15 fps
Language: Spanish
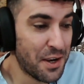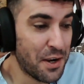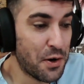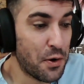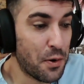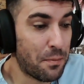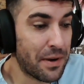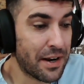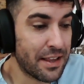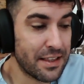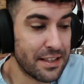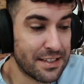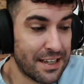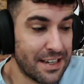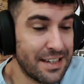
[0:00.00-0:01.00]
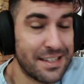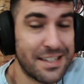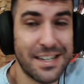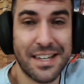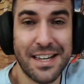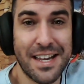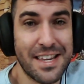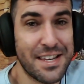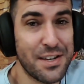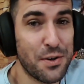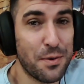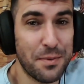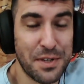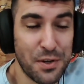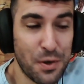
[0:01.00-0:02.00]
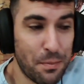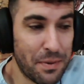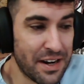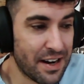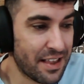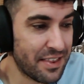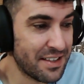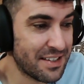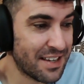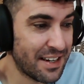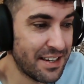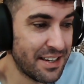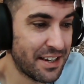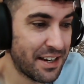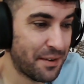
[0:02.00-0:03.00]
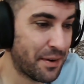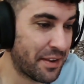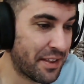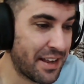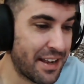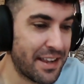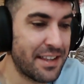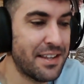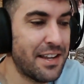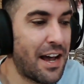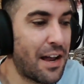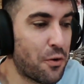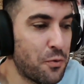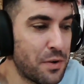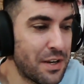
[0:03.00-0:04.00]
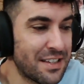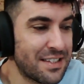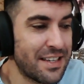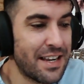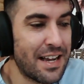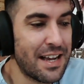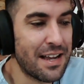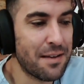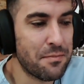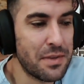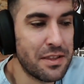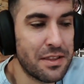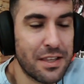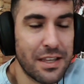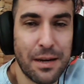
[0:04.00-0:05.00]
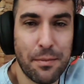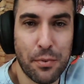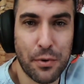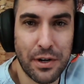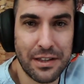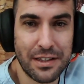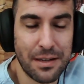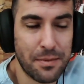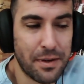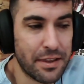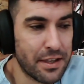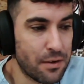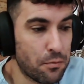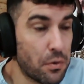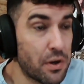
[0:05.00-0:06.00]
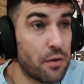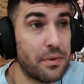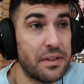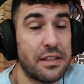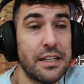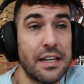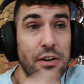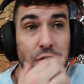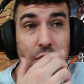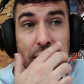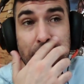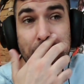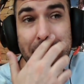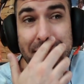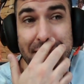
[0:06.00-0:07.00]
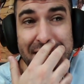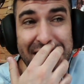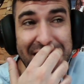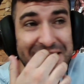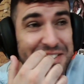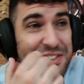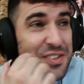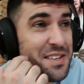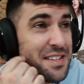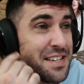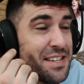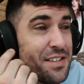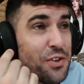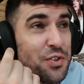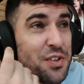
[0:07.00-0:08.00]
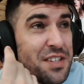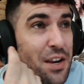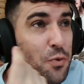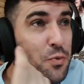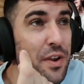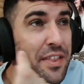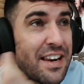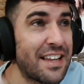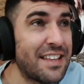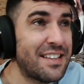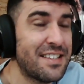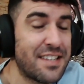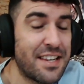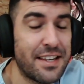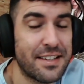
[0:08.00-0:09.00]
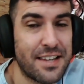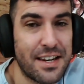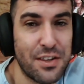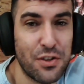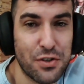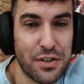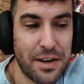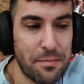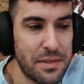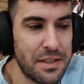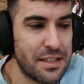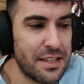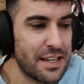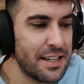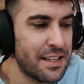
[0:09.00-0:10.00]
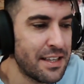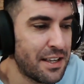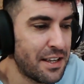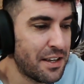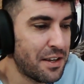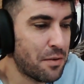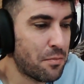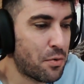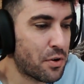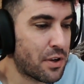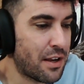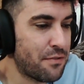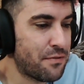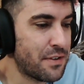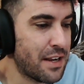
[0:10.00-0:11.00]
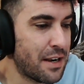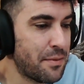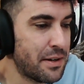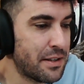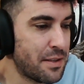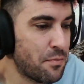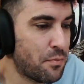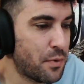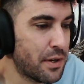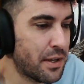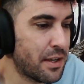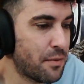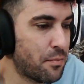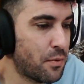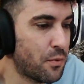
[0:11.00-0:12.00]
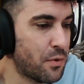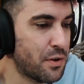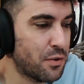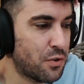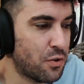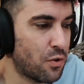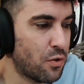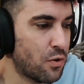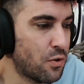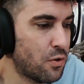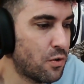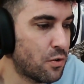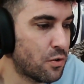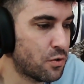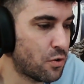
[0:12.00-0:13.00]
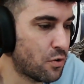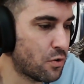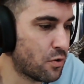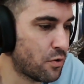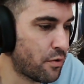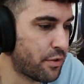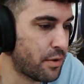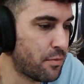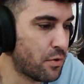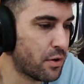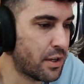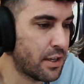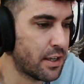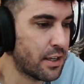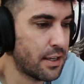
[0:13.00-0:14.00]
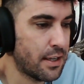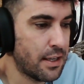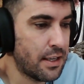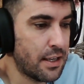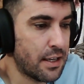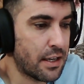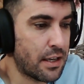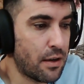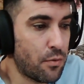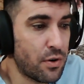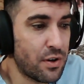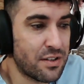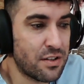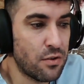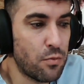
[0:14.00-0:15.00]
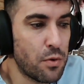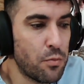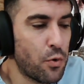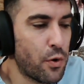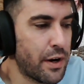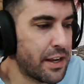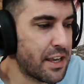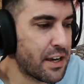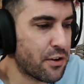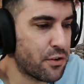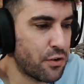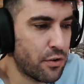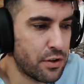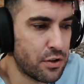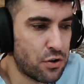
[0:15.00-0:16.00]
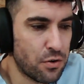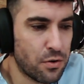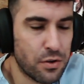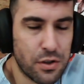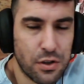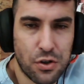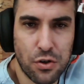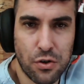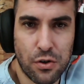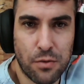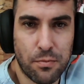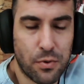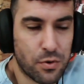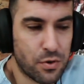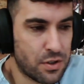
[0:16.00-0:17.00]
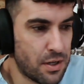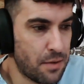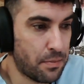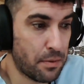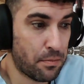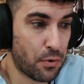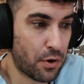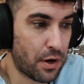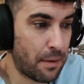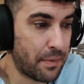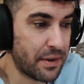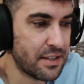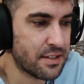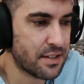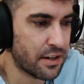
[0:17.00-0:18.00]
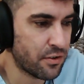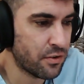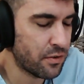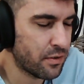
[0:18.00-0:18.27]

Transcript: No paran de salir chicas y no, y no pararán de salir, la verdad, ¿eh? Algunas serán mentiras por el tema de. Bueno, mentiras. No sé si mentira, No sé si, no sé si algunas de las que están saliendo serán mentiras. Porque al final, Bertín, pues, pues bueno, todos conocemos que, que bueno, ha sido muy mujeriego, ¿no? Dicho, dicho por, siempre por la prensa, ¿no?